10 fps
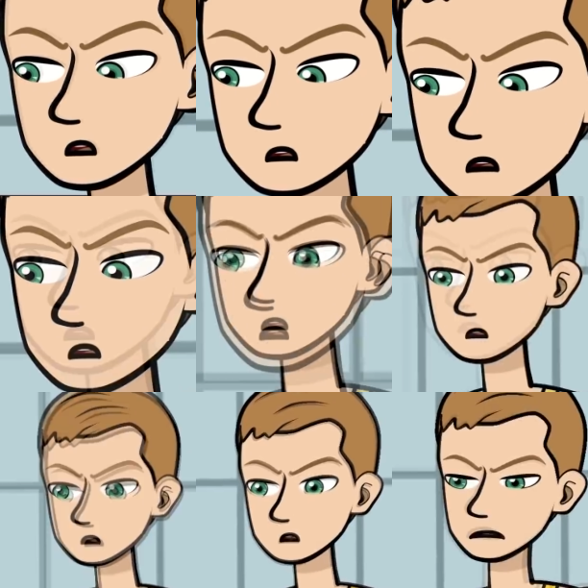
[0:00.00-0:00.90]
ผมตะโกน
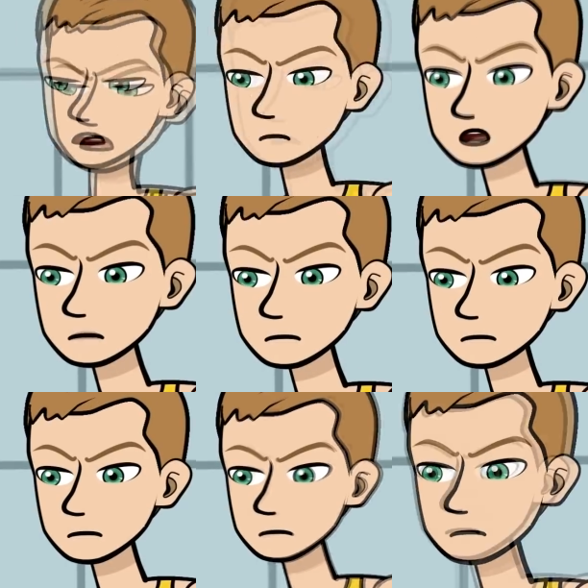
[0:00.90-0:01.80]
ใส่เขา เฮ้ย
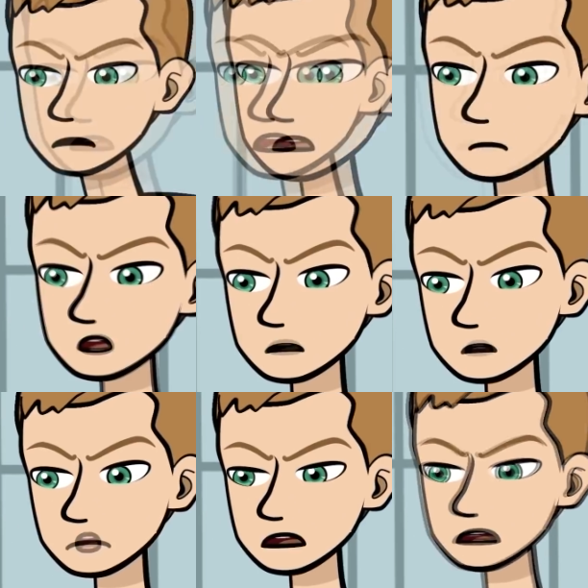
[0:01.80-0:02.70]
นาย
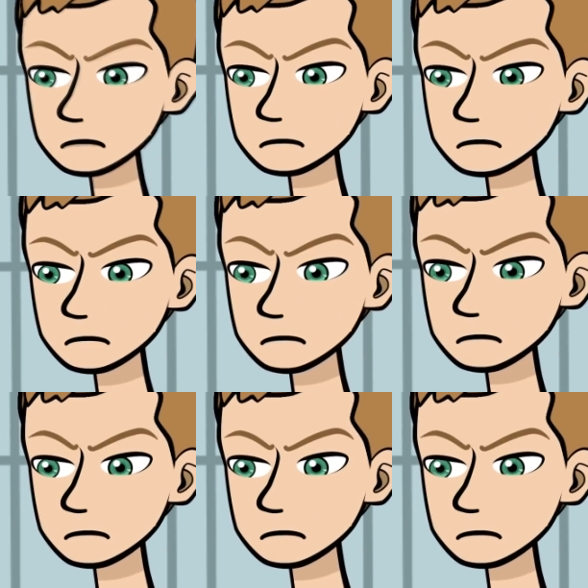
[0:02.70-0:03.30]
เข้าผิดห้องแล้ว